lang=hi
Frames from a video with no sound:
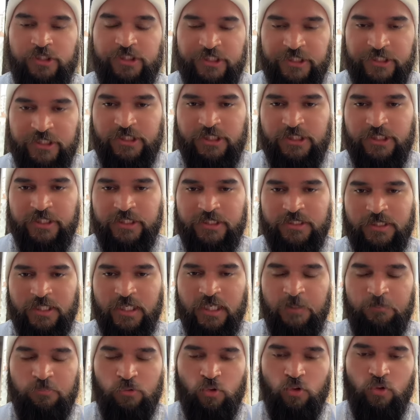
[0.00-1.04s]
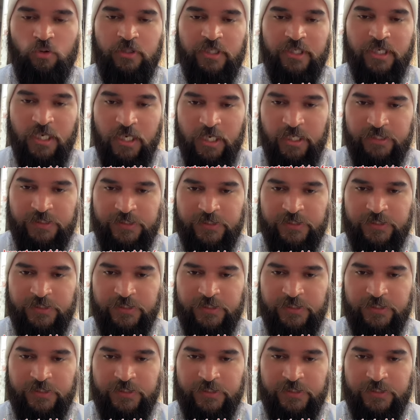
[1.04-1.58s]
जिस चीज़ का आप लोगों ने खास